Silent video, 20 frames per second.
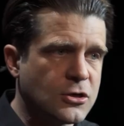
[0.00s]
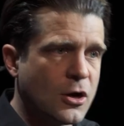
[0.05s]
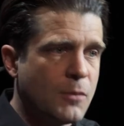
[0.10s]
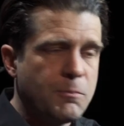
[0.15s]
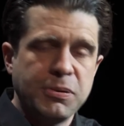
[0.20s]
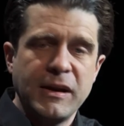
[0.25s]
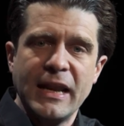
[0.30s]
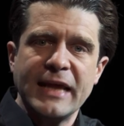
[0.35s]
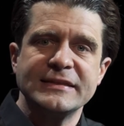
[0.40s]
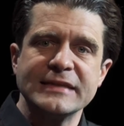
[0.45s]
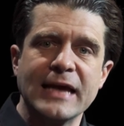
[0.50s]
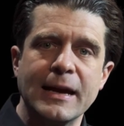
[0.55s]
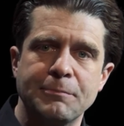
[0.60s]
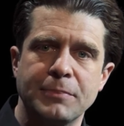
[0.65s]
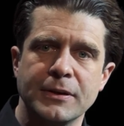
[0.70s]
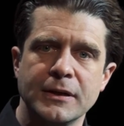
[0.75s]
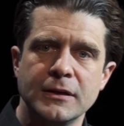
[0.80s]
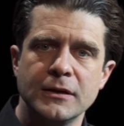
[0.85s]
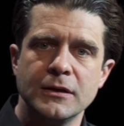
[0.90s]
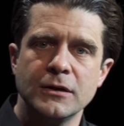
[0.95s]
komplett
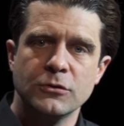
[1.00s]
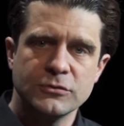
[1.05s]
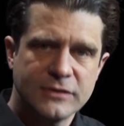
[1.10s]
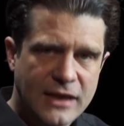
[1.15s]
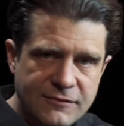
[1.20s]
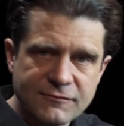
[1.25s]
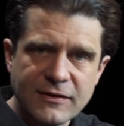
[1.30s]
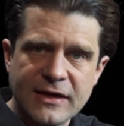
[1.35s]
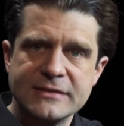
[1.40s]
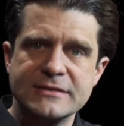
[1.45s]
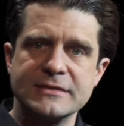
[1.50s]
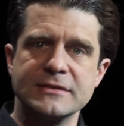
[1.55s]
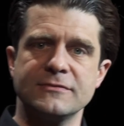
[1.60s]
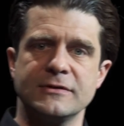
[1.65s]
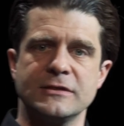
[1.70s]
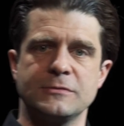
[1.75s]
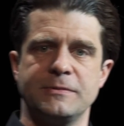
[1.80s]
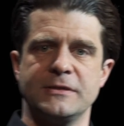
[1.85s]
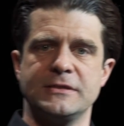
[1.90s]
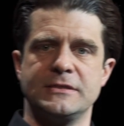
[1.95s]
ab und dann warten Sie,
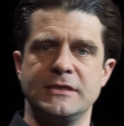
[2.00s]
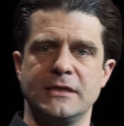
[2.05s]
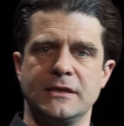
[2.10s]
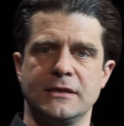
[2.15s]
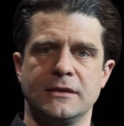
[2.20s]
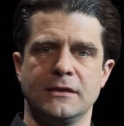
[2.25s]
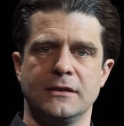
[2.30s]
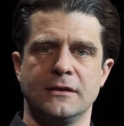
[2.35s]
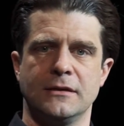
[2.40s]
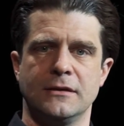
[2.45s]
was passiert.